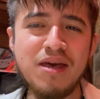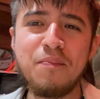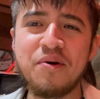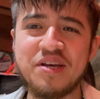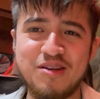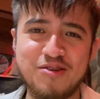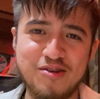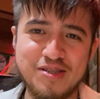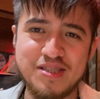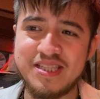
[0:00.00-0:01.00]
Porque en
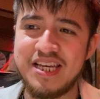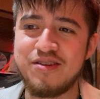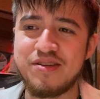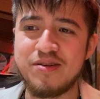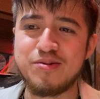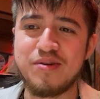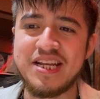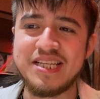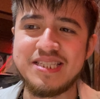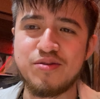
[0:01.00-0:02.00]
otros, en otros
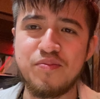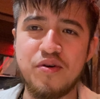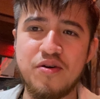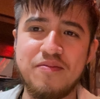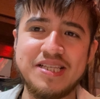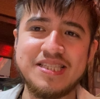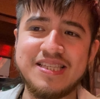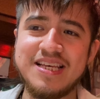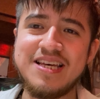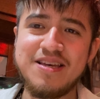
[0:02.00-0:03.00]
lugares es un poco más
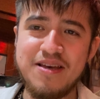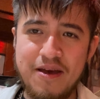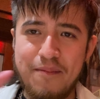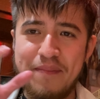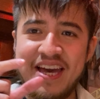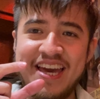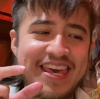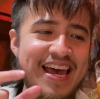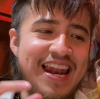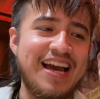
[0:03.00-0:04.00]

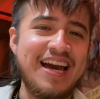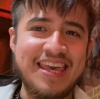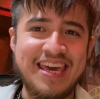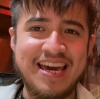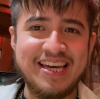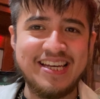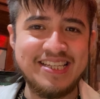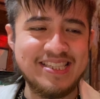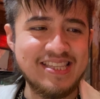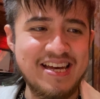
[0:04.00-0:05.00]
pequeña la caña. Y
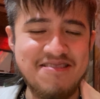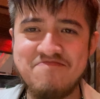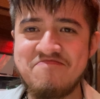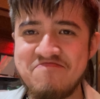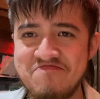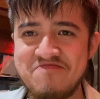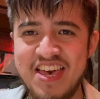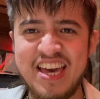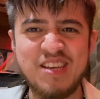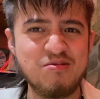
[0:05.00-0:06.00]
esta
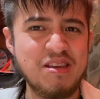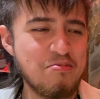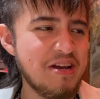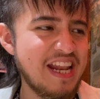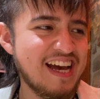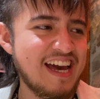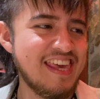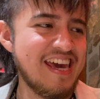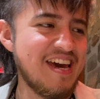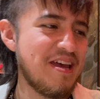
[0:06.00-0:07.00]
es una buena caña